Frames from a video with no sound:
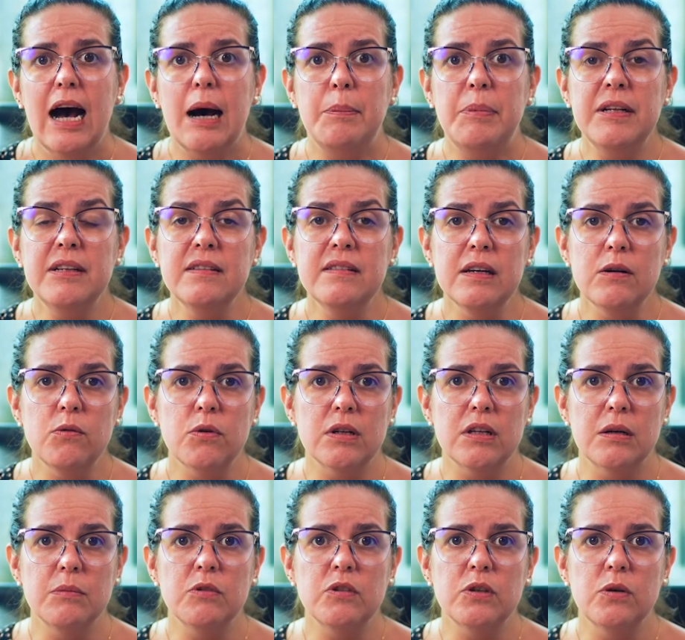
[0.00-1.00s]
Apenas
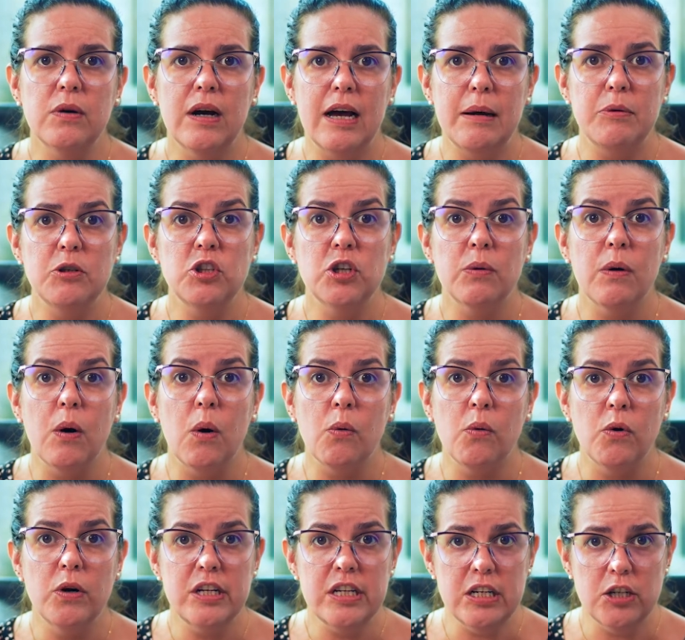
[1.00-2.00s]
recordamos que o Rabbit é um
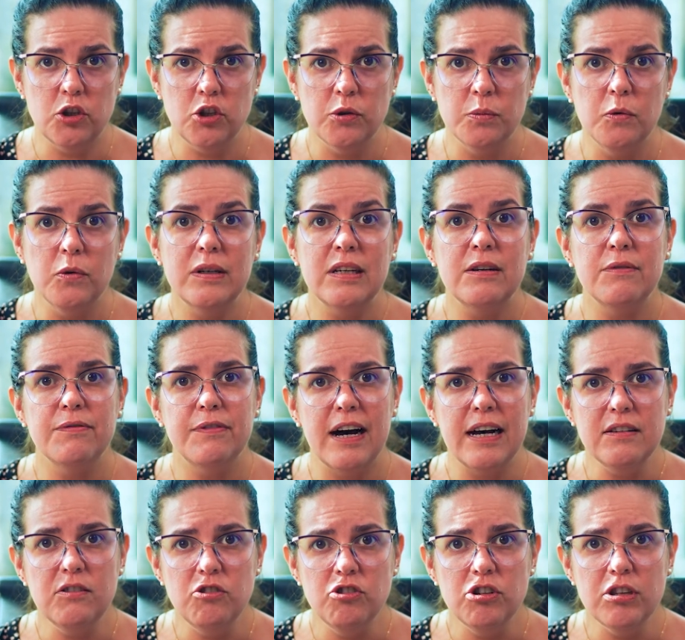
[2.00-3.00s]
algoritmo em
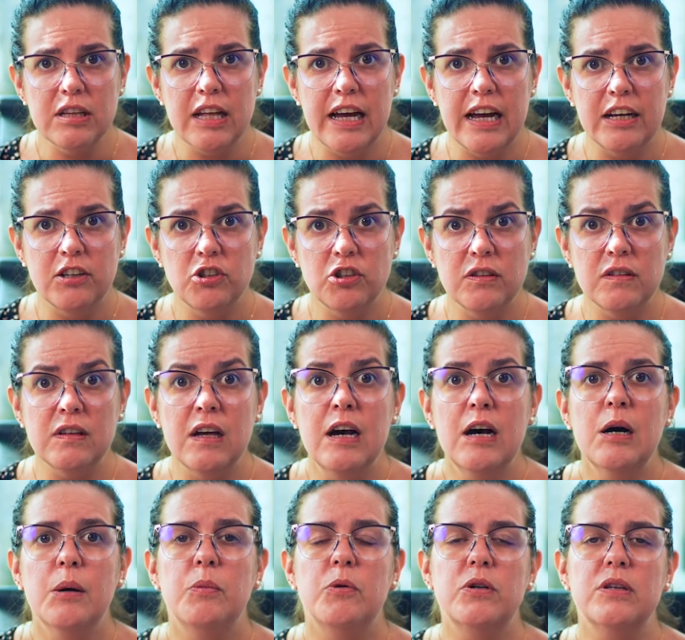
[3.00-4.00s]
fase de testes,
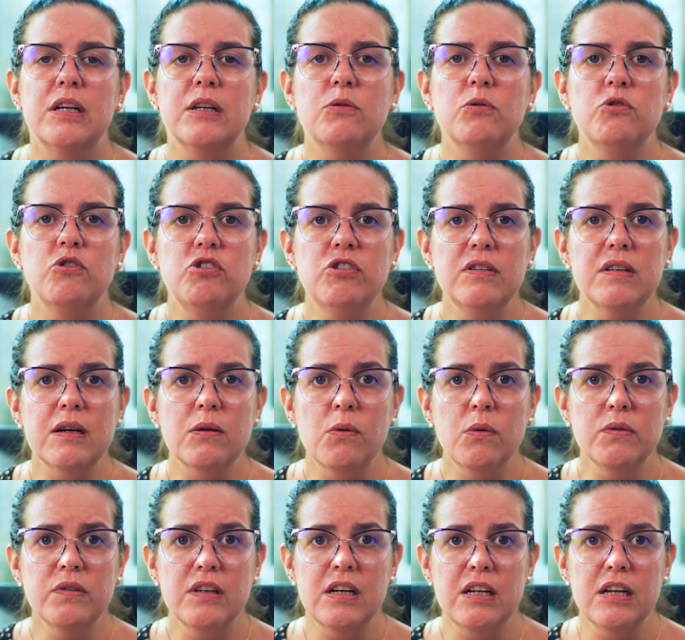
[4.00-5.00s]
portanto,
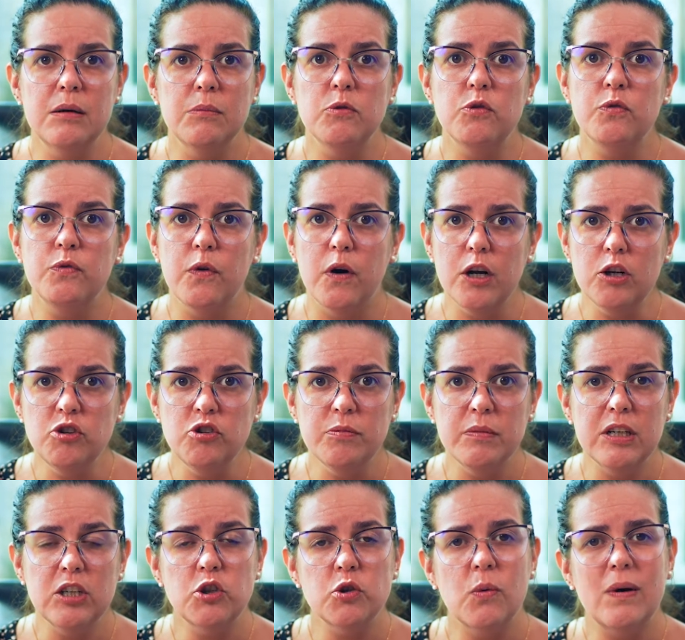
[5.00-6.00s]
desaconselhamos
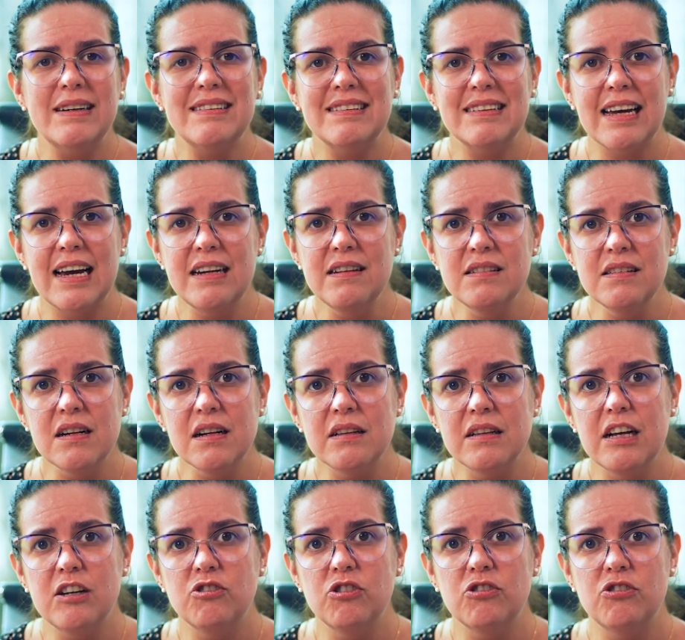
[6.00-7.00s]
fortemente quaisquer
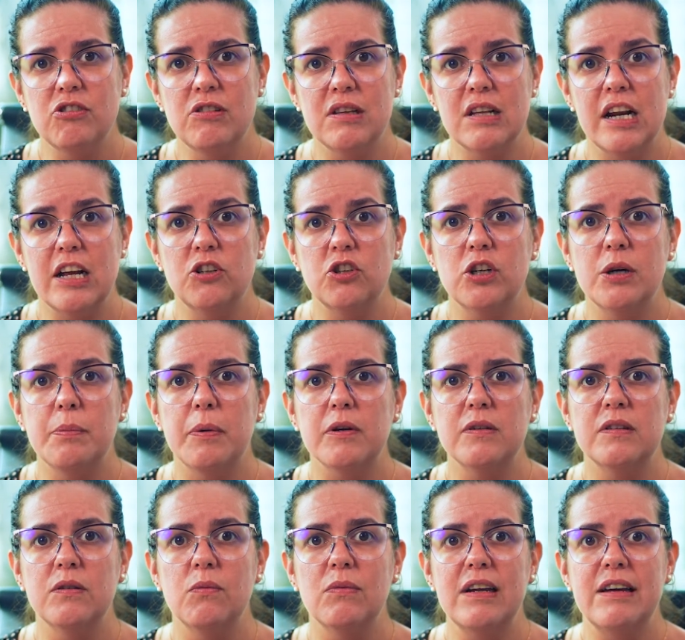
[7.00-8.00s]
estratégias de trade que
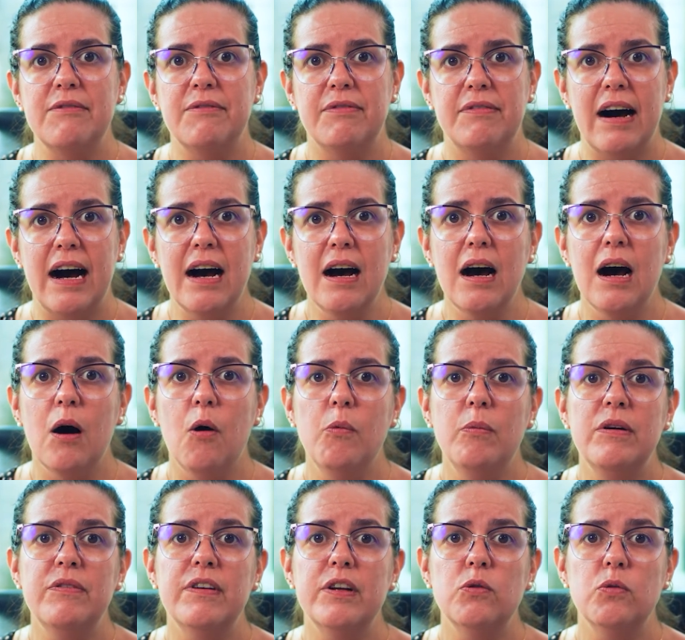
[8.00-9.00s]
possam levar a
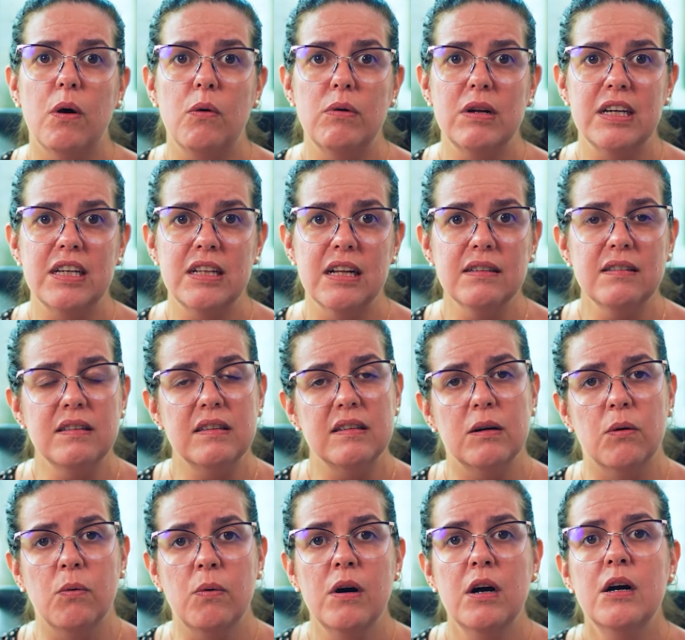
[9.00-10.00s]
uma eventual
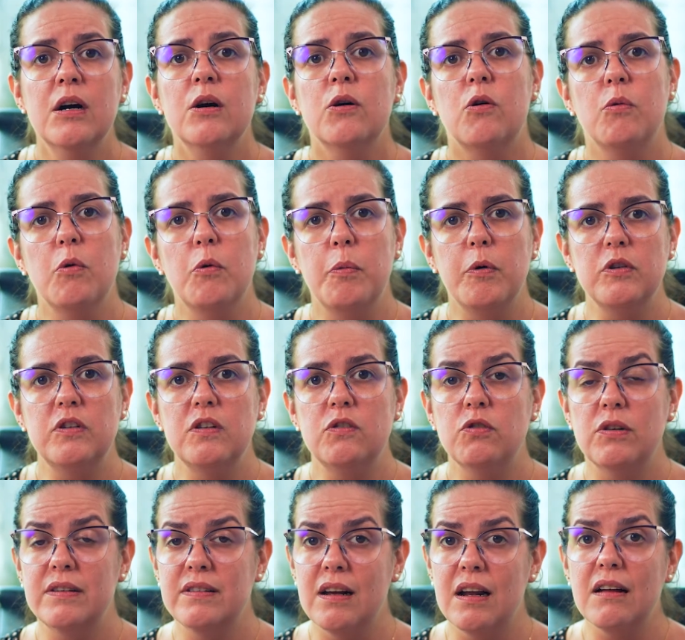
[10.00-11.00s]
liquidação, como
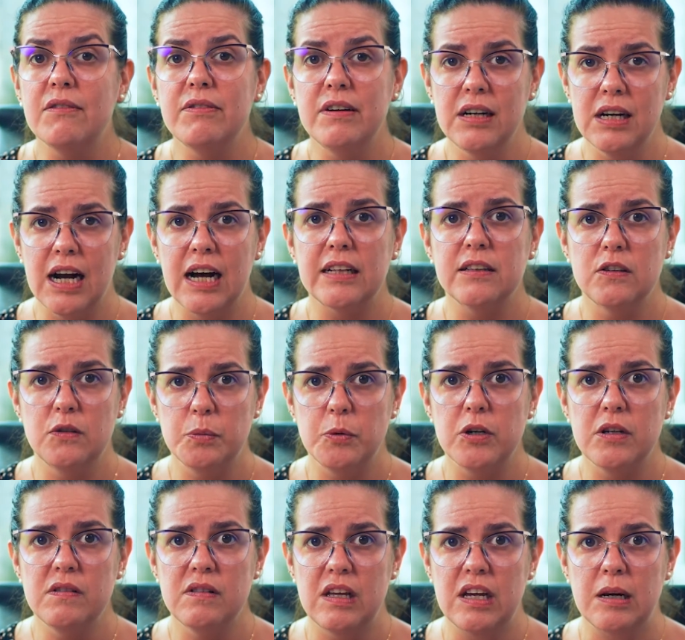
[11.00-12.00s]
posições alavancadas,
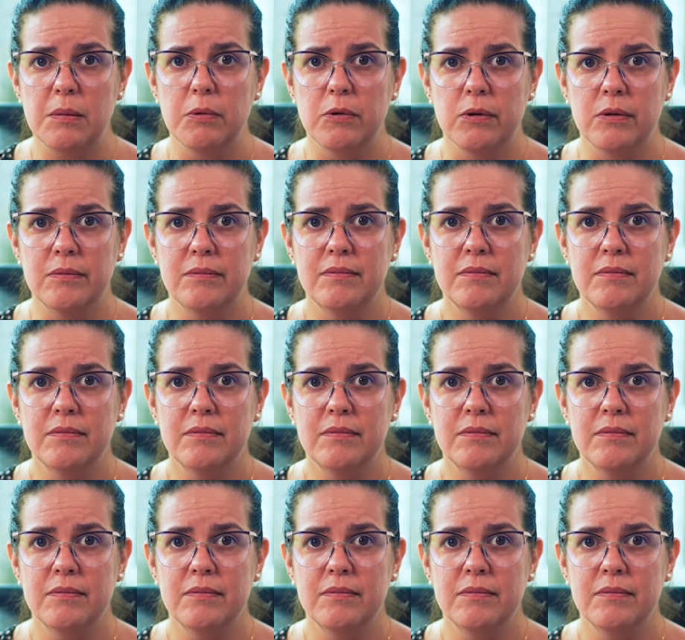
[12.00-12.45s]
por exemplo.